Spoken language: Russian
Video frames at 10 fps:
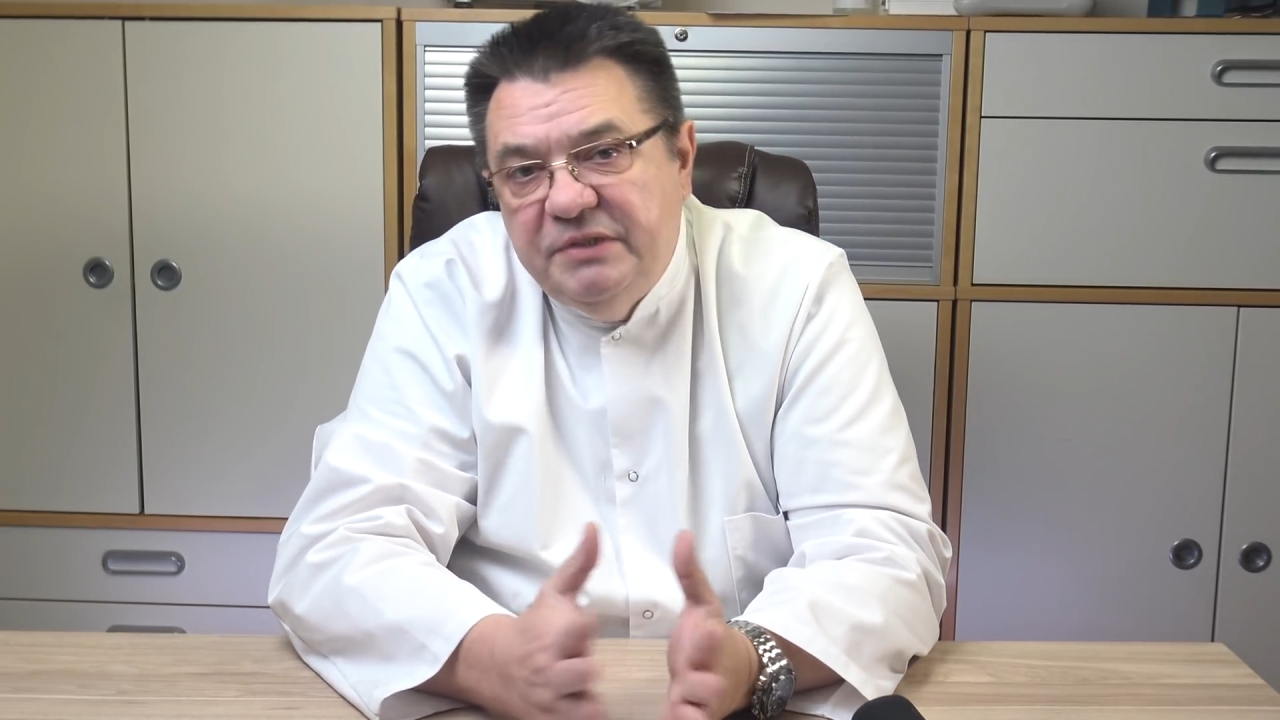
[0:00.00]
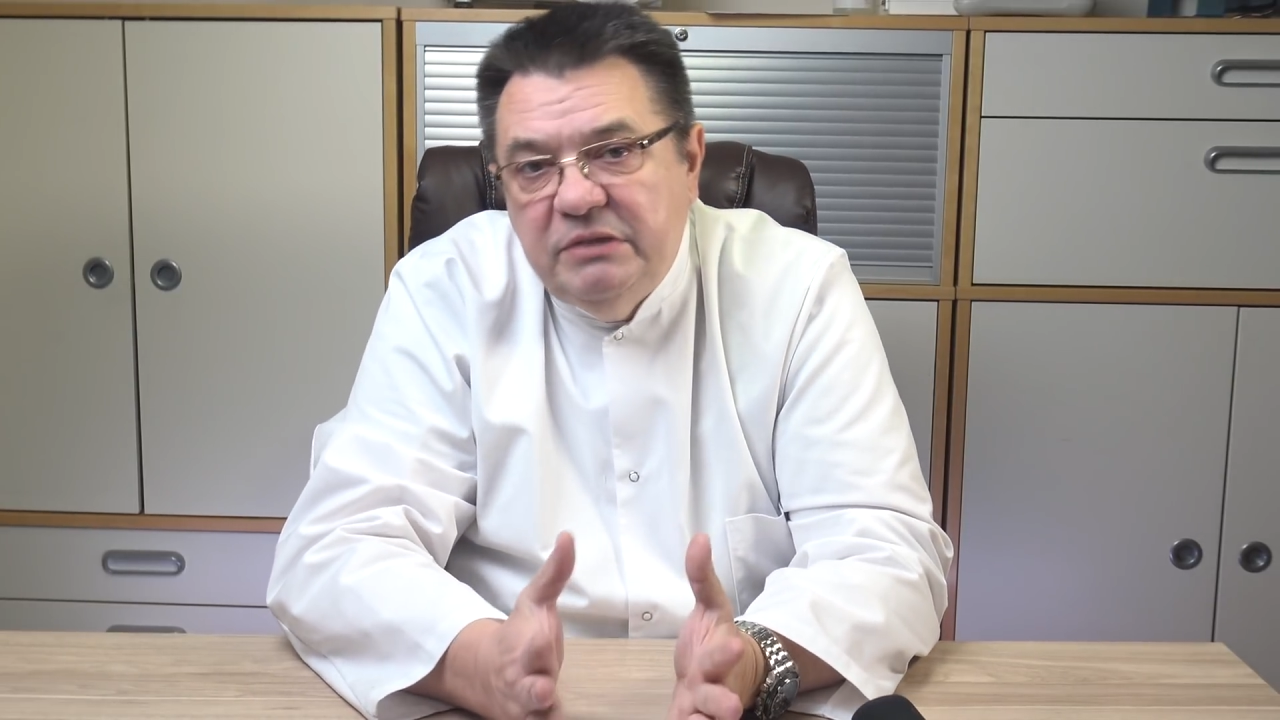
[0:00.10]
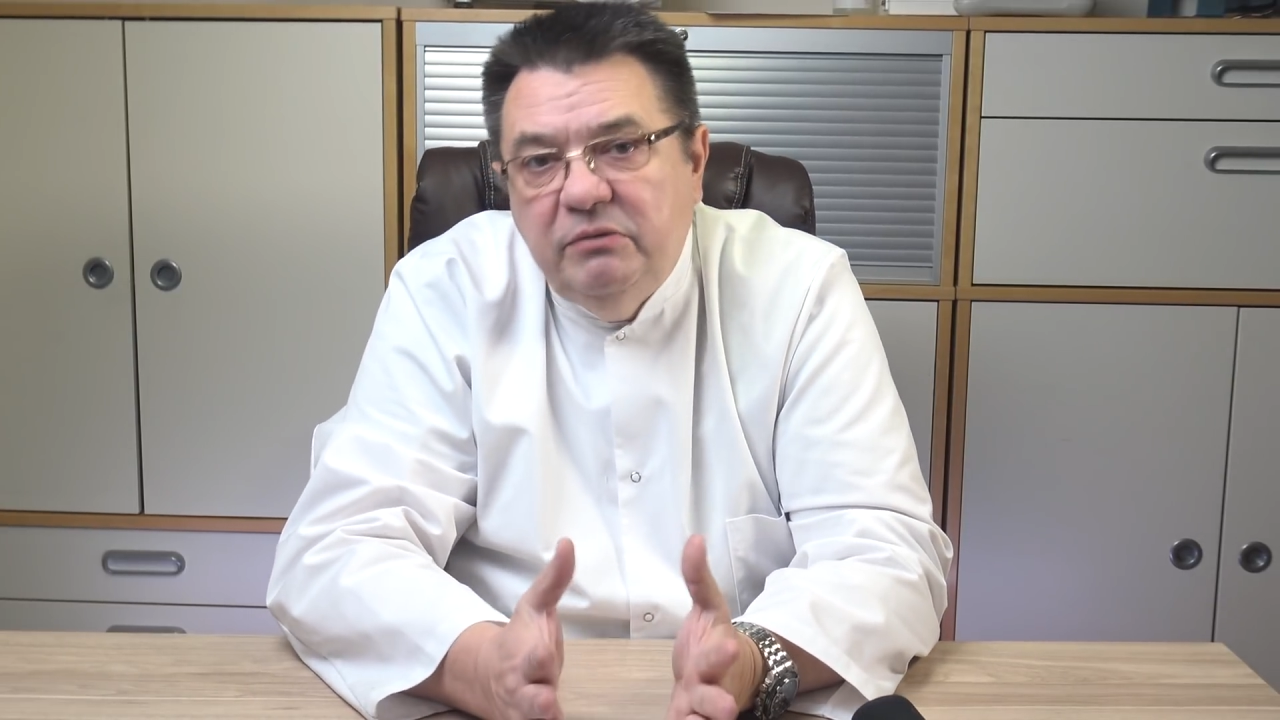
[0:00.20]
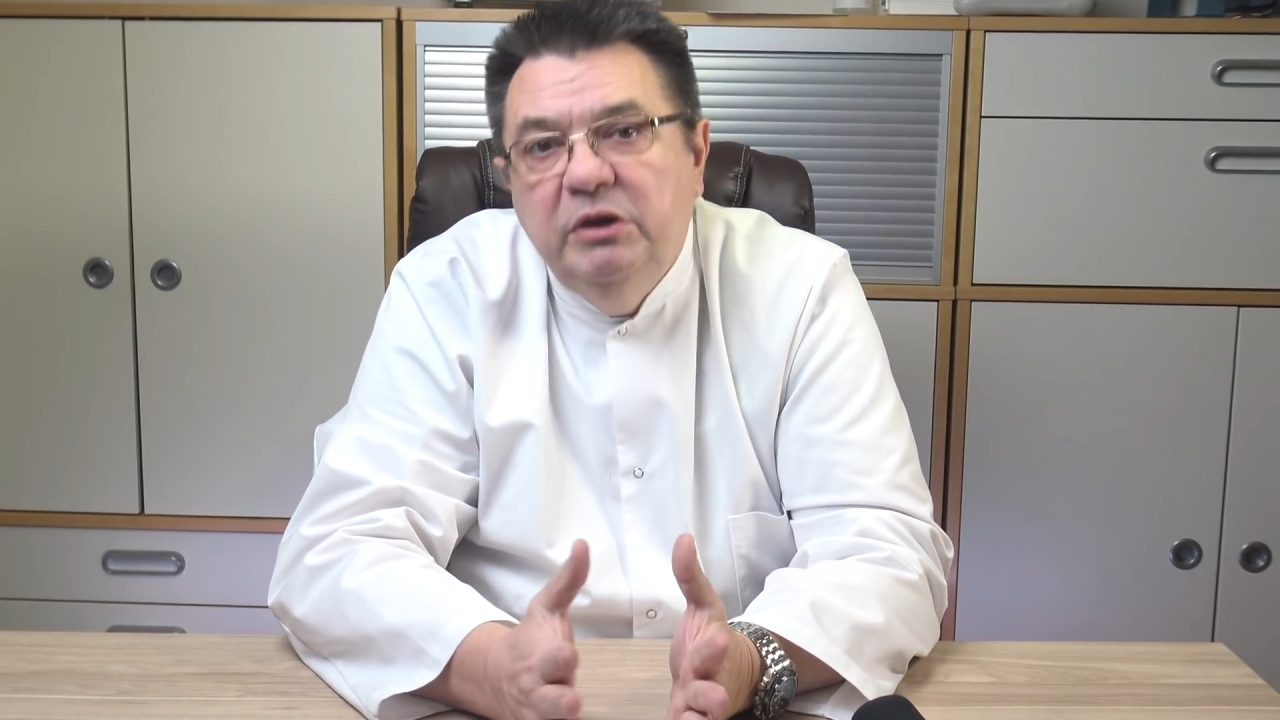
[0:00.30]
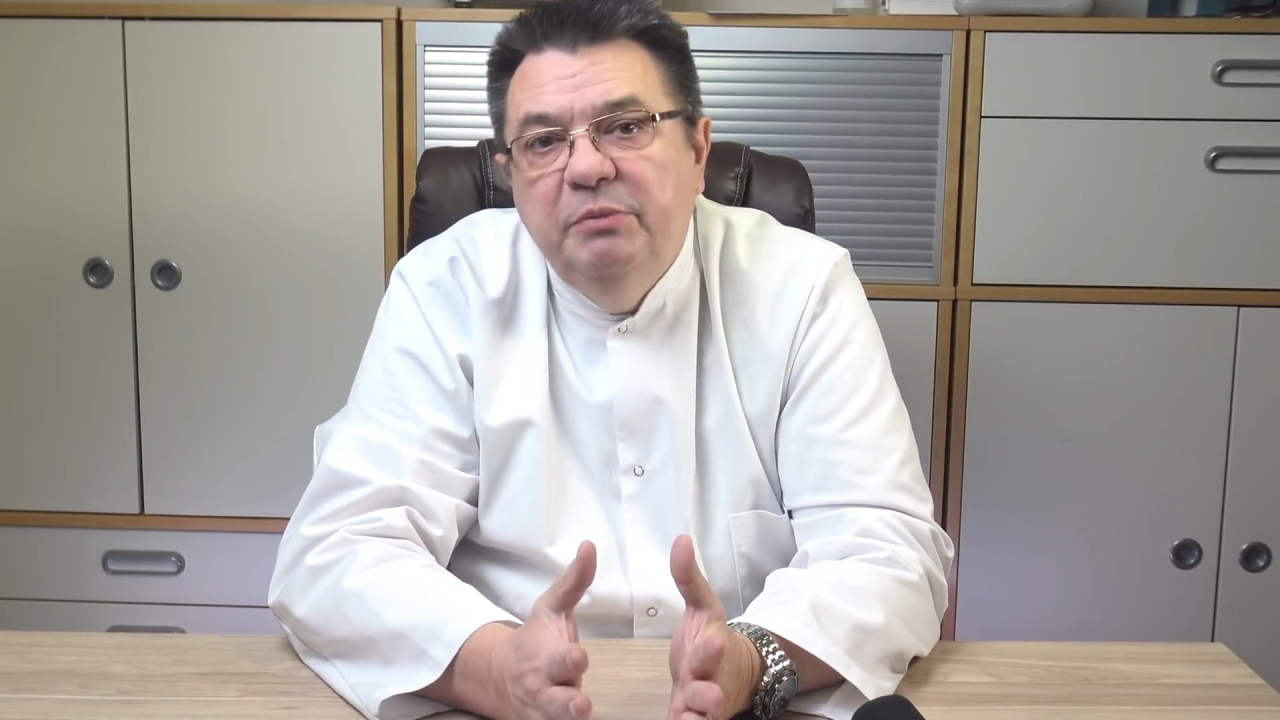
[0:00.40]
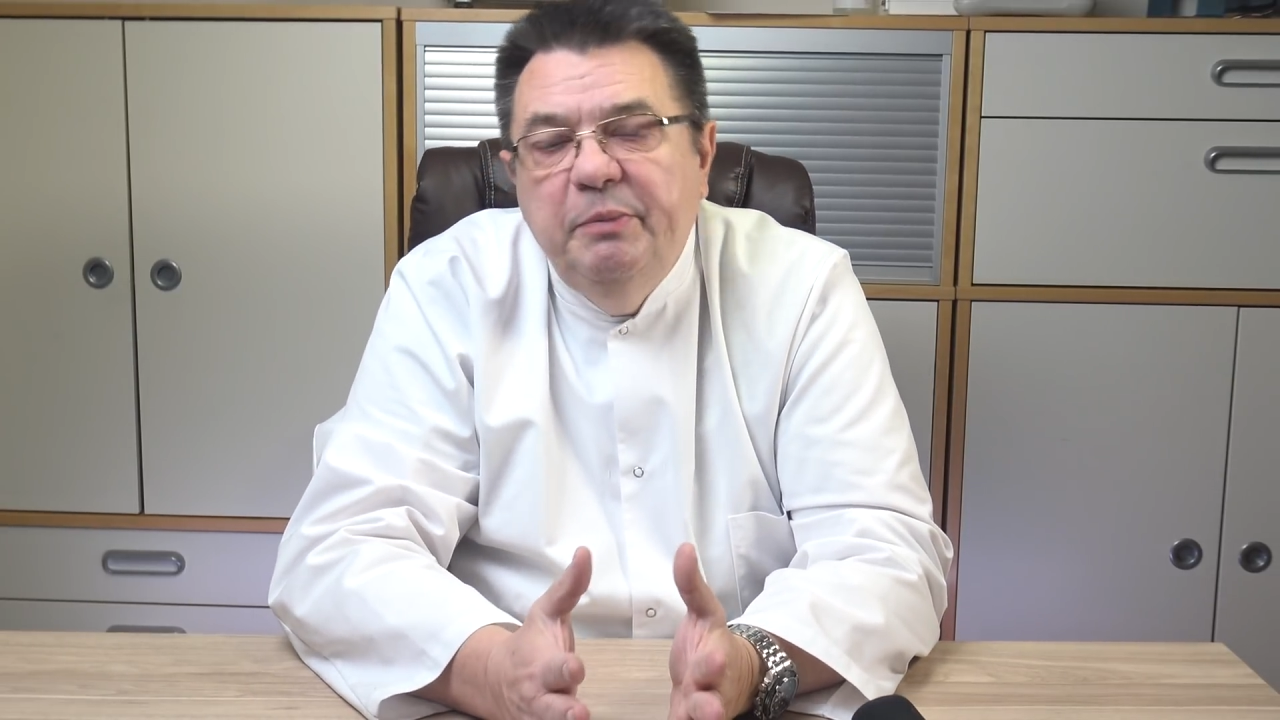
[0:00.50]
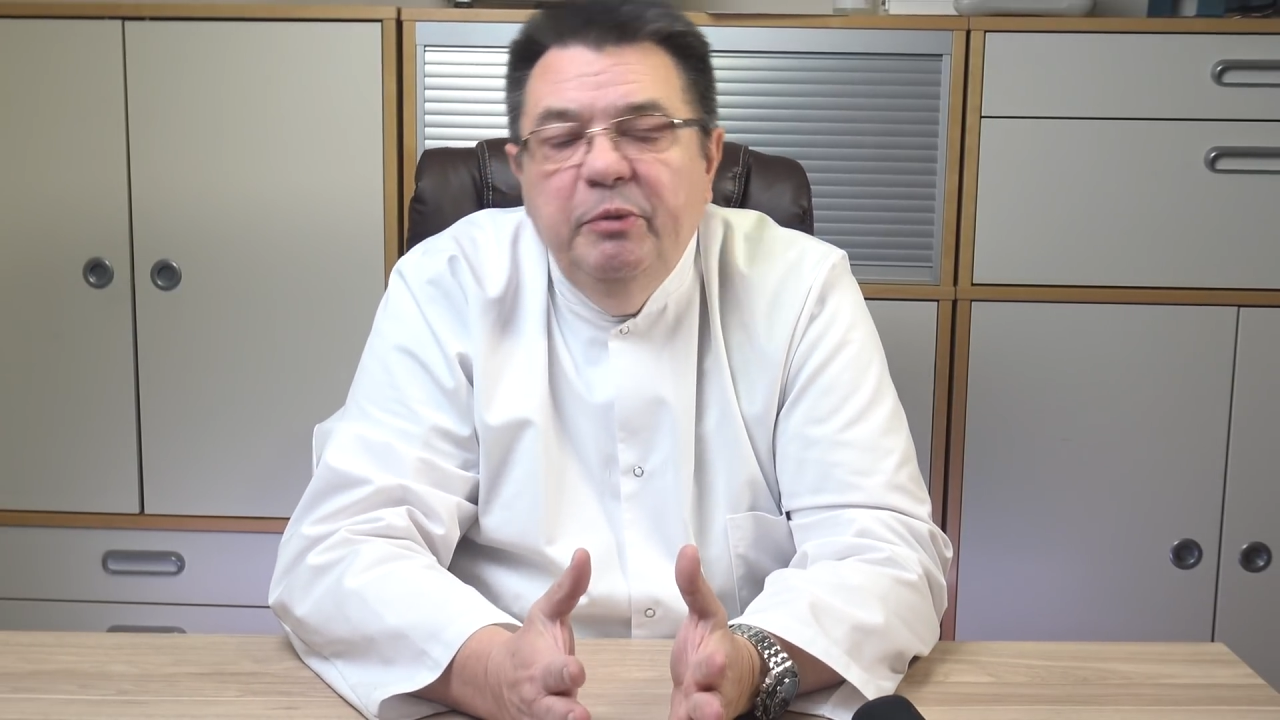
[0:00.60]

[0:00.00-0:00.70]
и сегодня мы